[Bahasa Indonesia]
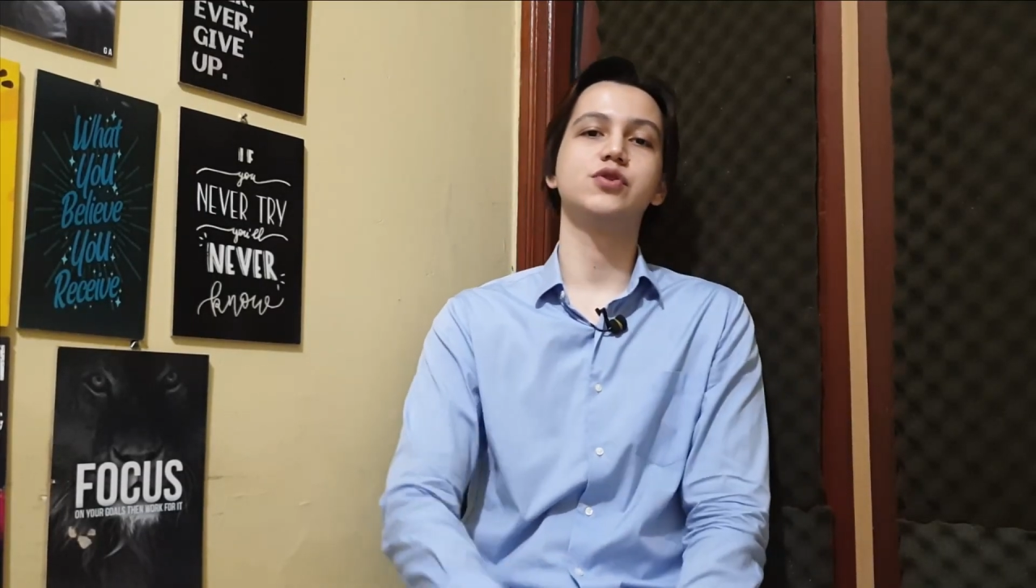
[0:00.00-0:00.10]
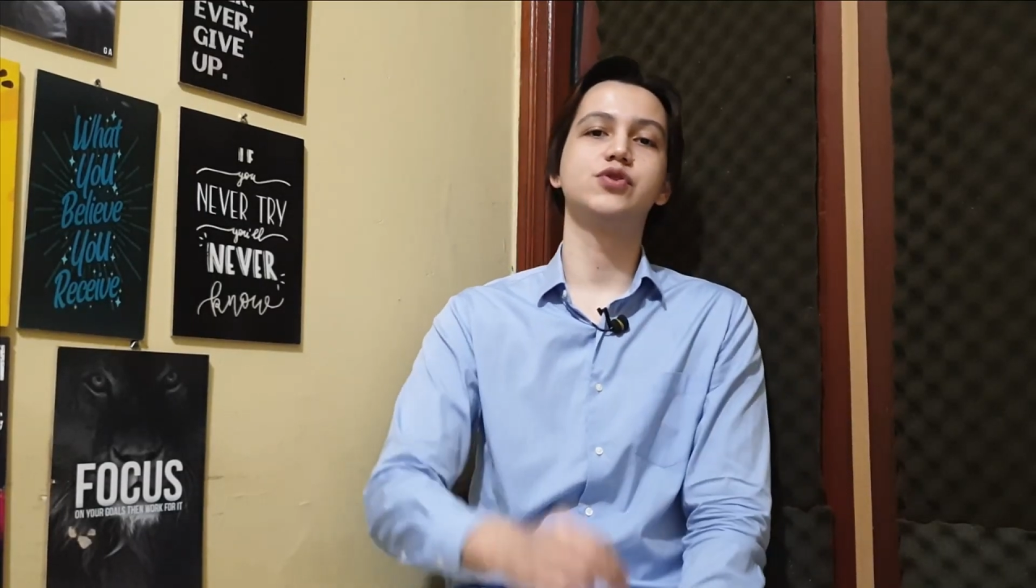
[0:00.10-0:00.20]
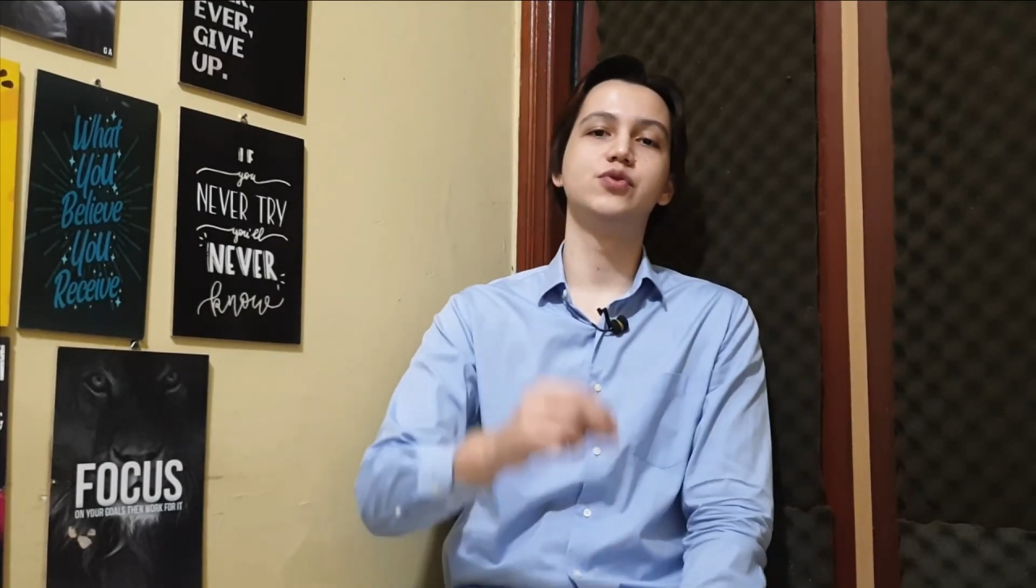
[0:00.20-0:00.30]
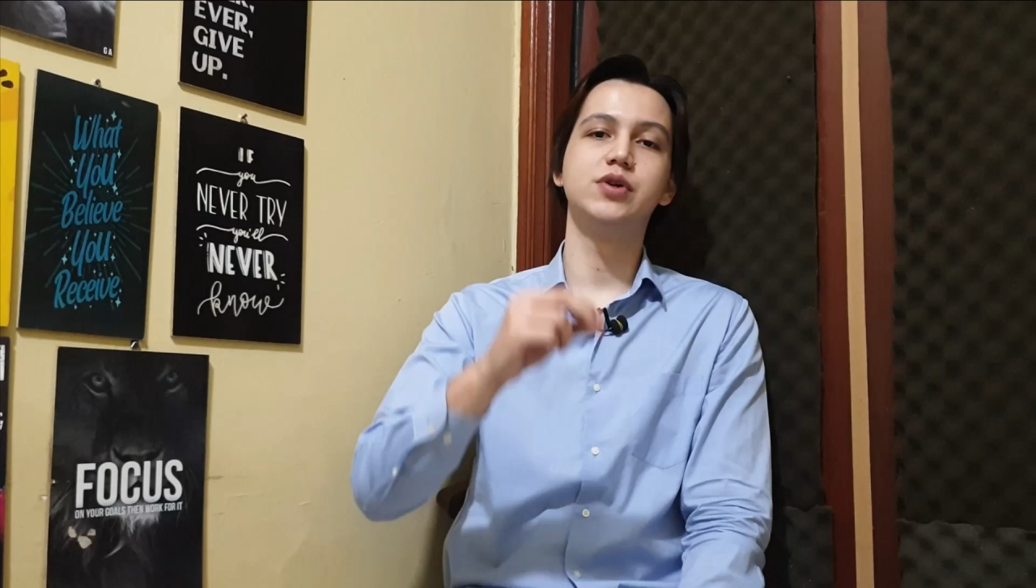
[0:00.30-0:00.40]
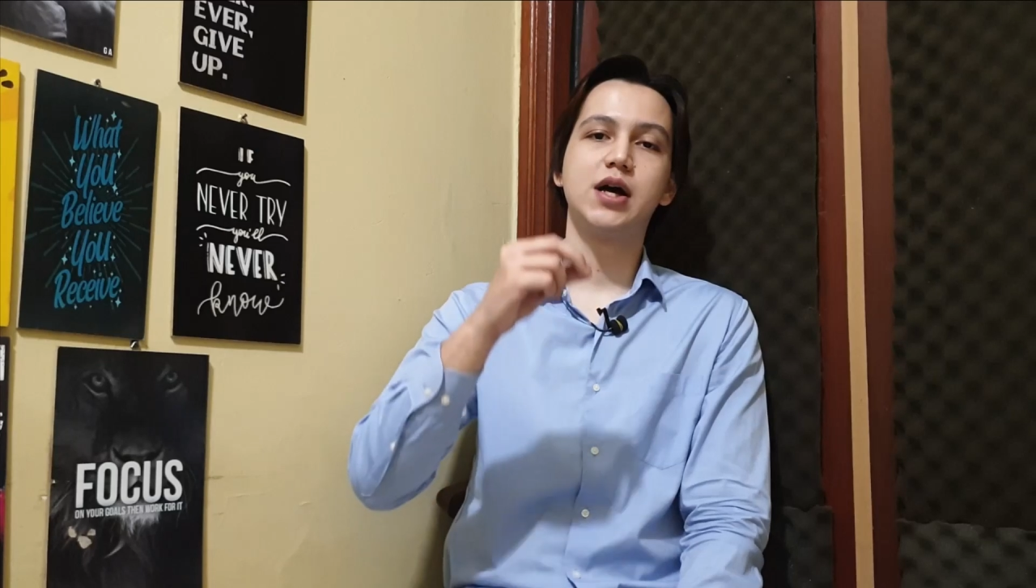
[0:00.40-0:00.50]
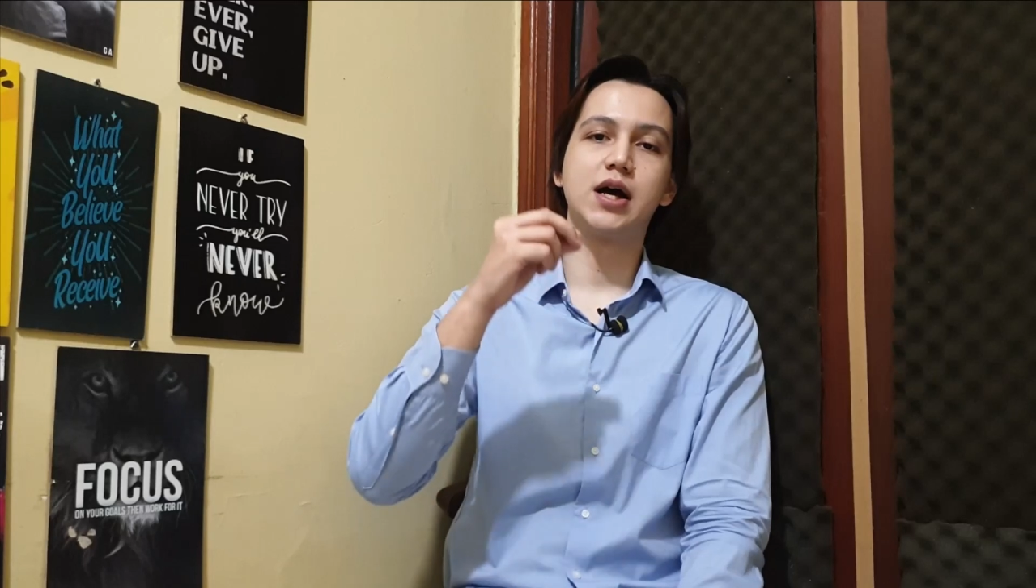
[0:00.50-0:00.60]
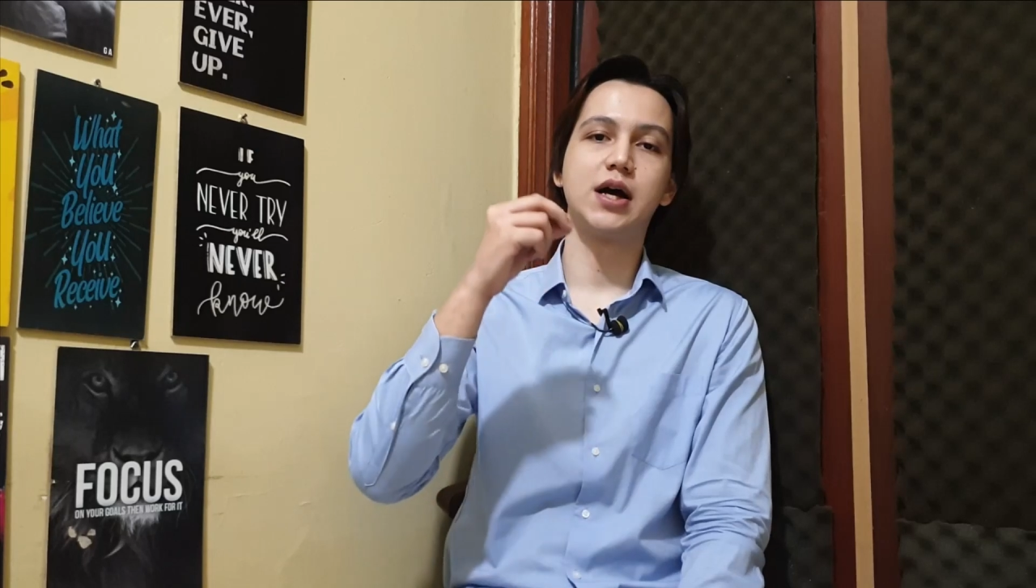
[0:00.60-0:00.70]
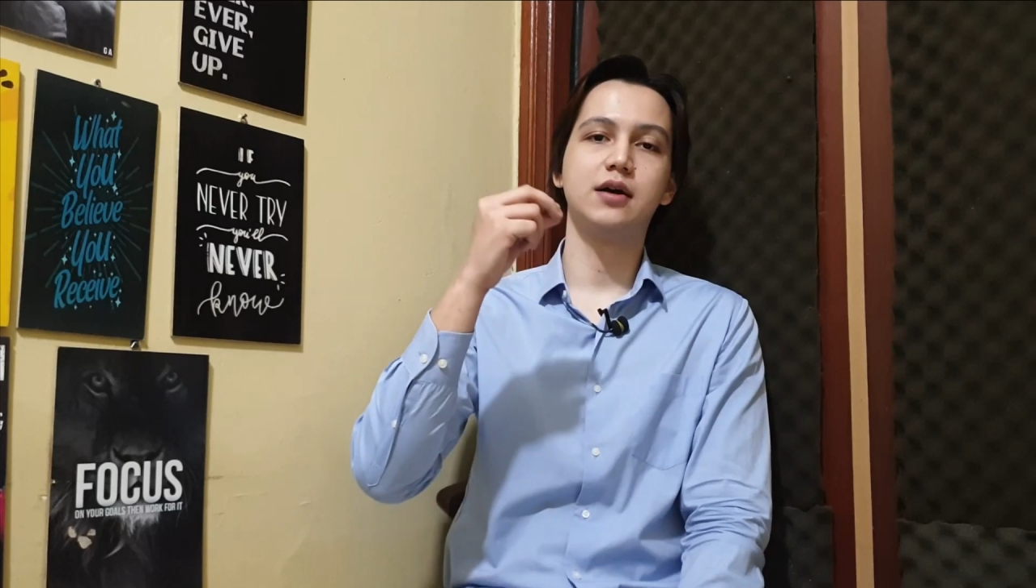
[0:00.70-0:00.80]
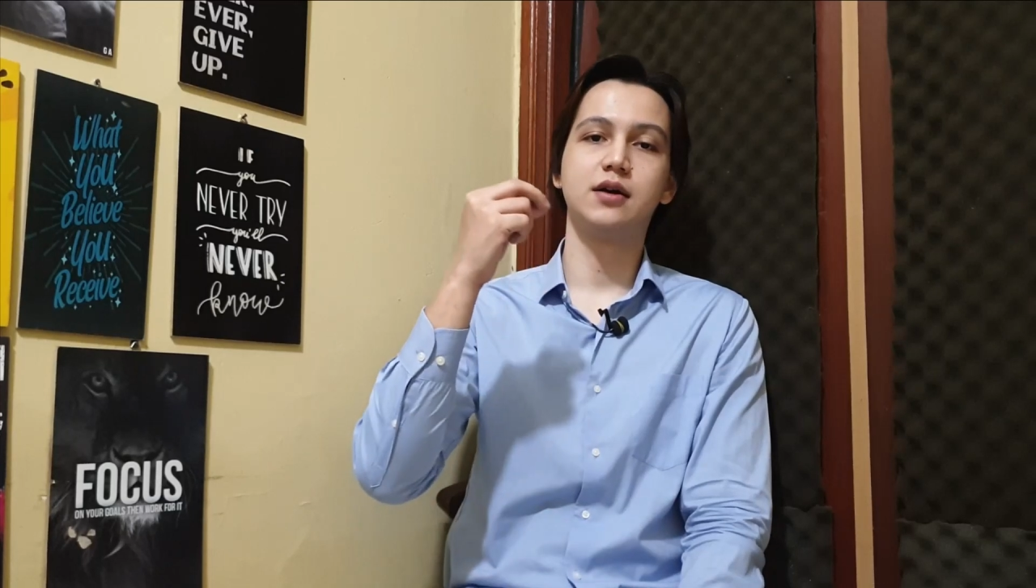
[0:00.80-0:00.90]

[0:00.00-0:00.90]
terus juga